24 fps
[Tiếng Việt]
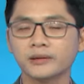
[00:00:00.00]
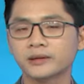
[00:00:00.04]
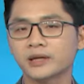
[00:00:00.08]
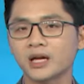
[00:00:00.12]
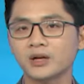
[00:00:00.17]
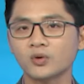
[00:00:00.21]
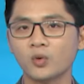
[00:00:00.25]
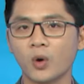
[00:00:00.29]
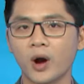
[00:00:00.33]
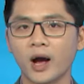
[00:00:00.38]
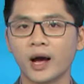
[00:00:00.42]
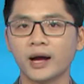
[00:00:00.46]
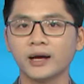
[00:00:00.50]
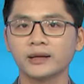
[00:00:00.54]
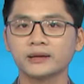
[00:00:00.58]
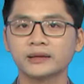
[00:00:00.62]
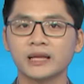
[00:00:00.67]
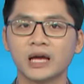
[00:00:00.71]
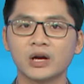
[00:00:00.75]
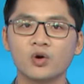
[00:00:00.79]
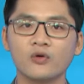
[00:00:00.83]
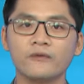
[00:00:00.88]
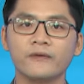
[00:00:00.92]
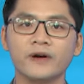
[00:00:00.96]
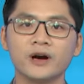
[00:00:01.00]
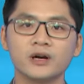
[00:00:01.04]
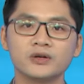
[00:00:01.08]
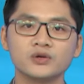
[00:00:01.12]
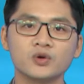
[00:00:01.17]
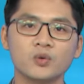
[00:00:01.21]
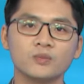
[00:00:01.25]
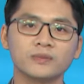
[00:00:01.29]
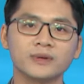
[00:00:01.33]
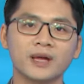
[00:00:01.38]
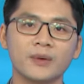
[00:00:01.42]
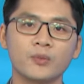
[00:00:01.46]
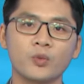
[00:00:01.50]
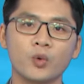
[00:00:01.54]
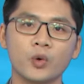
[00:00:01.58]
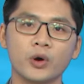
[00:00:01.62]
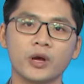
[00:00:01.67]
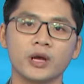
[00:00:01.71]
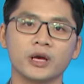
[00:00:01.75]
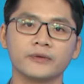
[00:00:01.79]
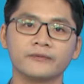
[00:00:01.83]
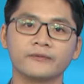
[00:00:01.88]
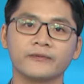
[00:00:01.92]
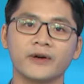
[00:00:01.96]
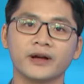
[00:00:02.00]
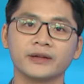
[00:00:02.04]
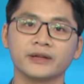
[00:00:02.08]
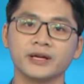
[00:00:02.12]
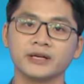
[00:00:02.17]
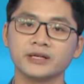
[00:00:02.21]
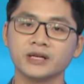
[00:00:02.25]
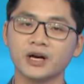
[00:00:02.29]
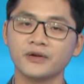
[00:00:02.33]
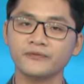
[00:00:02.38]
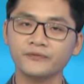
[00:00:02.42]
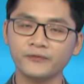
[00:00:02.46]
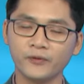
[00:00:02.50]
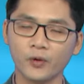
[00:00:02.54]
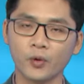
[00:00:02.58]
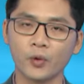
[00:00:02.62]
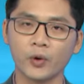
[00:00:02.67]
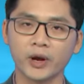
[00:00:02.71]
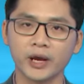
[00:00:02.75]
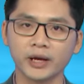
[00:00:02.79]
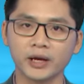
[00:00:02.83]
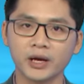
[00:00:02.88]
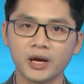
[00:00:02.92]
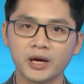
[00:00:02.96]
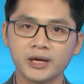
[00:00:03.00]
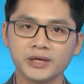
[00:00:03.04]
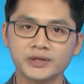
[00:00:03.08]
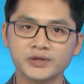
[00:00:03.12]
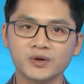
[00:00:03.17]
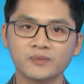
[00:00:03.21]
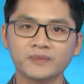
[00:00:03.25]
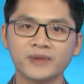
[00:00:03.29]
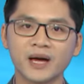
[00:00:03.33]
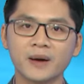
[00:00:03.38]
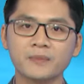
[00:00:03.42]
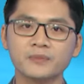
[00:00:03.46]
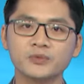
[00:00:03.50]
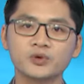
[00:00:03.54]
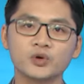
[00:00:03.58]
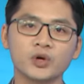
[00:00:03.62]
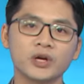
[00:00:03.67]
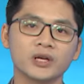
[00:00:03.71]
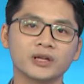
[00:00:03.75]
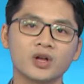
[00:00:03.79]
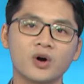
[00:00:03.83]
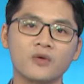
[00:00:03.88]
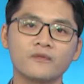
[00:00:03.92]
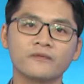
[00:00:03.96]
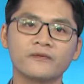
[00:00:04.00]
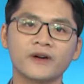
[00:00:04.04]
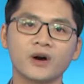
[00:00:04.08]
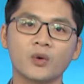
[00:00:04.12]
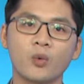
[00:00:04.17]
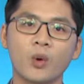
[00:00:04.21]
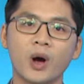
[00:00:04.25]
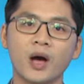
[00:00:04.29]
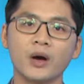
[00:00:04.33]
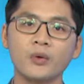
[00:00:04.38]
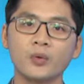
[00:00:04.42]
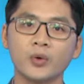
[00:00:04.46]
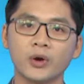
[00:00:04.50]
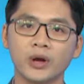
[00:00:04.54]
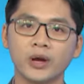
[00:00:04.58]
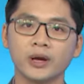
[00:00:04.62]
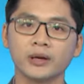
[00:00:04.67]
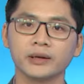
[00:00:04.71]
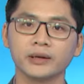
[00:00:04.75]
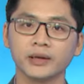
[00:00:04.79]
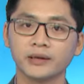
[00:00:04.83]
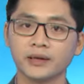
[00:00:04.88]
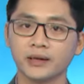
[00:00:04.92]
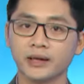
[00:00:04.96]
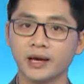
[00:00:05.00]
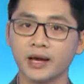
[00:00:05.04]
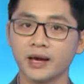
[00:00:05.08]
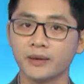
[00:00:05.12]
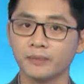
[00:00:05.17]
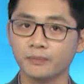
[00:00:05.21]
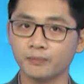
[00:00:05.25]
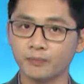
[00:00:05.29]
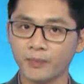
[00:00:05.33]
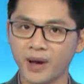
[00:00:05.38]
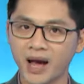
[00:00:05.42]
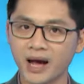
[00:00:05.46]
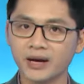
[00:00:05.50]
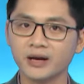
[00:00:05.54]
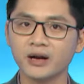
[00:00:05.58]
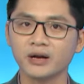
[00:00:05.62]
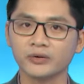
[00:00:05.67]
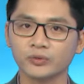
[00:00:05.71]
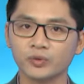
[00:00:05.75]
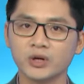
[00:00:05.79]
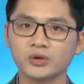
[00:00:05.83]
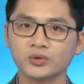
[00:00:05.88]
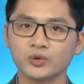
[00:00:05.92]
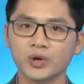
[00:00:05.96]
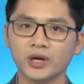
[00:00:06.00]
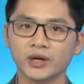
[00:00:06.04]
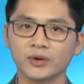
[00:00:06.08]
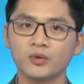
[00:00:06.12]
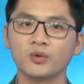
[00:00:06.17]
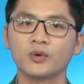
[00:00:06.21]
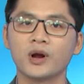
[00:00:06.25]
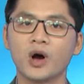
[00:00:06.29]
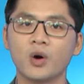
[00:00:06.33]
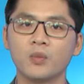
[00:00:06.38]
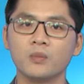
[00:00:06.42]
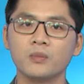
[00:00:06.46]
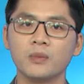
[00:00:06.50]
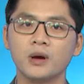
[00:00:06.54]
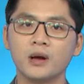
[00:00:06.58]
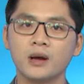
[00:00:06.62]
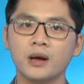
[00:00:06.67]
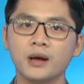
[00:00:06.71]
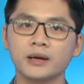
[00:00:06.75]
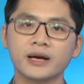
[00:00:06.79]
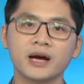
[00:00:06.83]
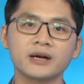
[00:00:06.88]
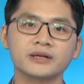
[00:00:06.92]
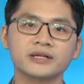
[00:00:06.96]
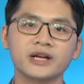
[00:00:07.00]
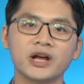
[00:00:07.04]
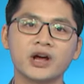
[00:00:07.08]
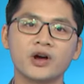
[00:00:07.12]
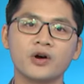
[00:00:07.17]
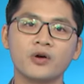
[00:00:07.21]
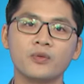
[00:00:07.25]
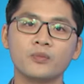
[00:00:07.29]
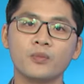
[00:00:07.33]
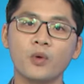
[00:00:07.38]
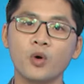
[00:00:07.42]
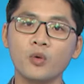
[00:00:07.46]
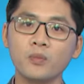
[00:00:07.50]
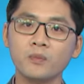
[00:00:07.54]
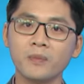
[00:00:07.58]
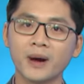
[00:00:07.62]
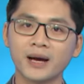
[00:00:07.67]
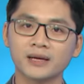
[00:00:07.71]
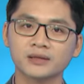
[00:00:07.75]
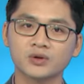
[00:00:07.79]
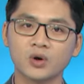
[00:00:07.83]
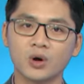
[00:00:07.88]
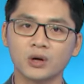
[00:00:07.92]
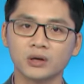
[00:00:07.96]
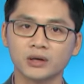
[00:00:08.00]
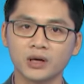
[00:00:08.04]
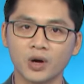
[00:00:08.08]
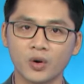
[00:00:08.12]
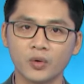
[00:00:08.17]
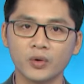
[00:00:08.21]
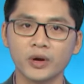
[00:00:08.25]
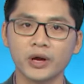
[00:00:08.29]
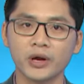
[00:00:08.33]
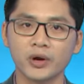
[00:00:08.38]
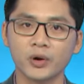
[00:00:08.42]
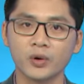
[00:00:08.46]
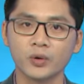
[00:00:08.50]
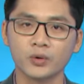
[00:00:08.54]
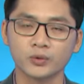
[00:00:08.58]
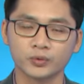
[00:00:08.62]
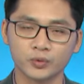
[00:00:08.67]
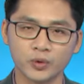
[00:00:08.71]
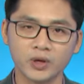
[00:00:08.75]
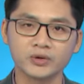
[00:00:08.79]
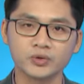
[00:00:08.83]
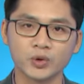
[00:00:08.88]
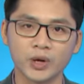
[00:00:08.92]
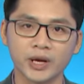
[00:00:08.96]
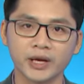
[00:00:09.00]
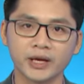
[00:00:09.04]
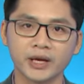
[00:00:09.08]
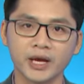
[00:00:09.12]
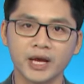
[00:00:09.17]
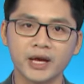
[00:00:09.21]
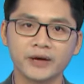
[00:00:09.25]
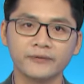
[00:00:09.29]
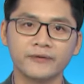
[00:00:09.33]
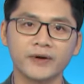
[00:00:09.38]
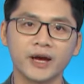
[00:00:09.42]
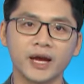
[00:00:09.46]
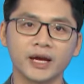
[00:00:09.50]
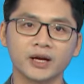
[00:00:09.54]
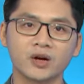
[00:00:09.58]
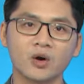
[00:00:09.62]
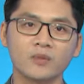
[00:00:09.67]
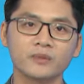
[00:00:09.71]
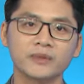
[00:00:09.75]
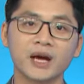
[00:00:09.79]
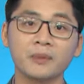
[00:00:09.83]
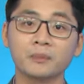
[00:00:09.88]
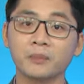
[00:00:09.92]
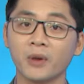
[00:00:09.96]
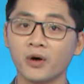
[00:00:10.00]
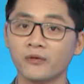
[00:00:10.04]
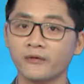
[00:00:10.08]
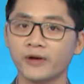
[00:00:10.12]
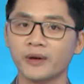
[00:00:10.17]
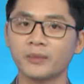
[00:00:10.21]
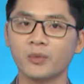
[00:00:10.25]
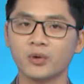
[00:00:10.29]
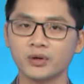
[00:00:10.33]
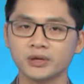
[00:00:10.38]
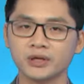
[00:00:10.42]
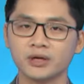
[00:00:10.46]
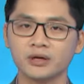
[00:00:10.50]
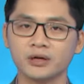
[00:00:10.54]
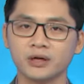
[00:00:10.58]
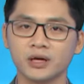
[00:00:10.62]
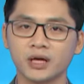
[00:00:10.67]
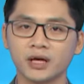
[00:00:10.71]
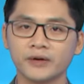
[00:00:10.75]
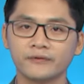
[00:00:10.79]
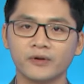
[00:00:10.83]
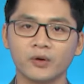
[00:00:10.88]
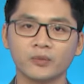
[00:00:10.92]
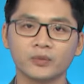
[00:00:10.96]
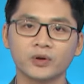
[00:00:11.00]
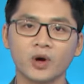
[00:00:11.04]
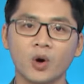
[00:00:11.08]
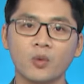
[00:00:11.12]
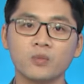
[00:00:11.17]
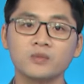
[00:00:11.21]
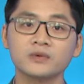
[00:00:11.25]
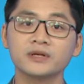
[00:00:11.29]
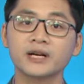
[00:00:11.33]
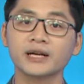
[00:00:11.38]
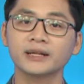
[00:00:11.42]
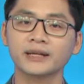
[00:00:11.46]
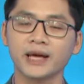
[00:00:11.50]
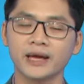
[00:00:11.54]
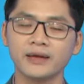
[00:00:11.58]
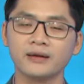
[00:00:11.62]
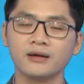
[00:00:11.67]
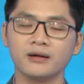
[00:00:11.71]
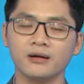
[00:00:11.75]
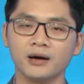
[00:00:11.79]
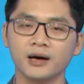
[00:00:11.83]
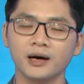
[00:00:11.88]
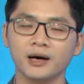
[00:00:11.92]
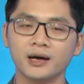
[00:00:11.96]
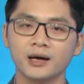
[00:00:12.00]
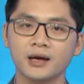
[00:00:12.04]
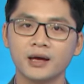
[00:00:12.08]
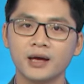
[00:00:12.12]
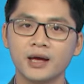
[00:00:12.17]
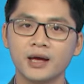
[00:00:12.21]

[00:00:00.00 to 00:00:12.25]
Kết quả, tại khu vực trung tâm huyện và thị trấn Phù Yên, Trung tâm Truyền thông Văn hóa huyện đã thực hiện 3 đợt tuyên truyền lưu động, căng treo 4 băng son khẩu hiệu tuyên truyền về công tác bảo vệ môi trường, phòng chống rác thải nhựa –